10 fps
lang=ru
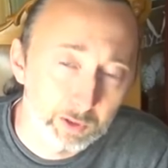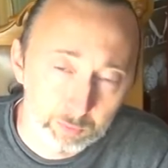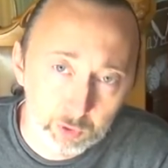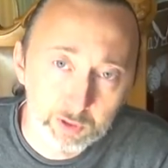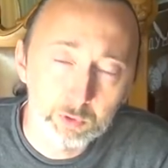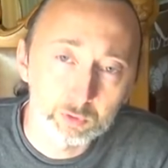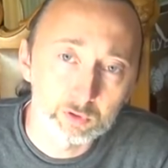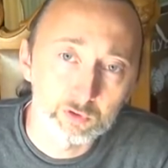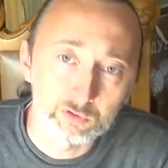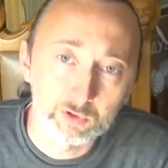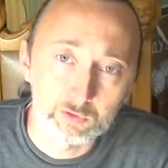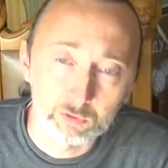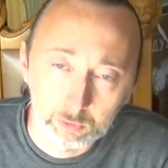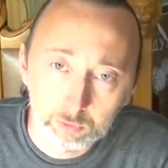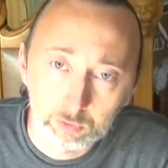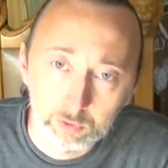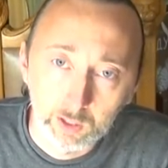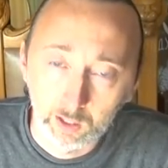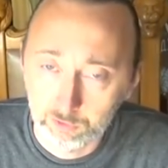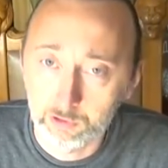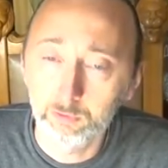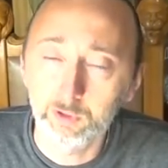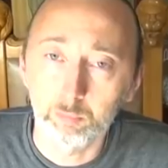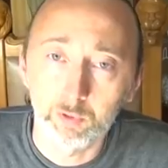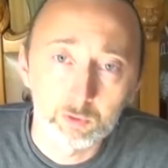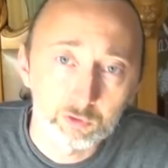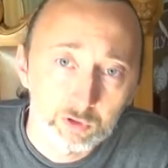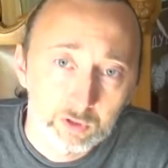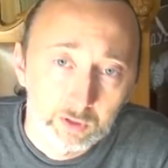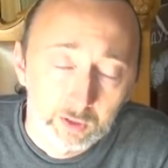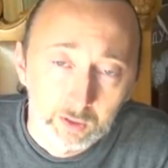поэтому и ребенок называется грудной, а теленок молочный,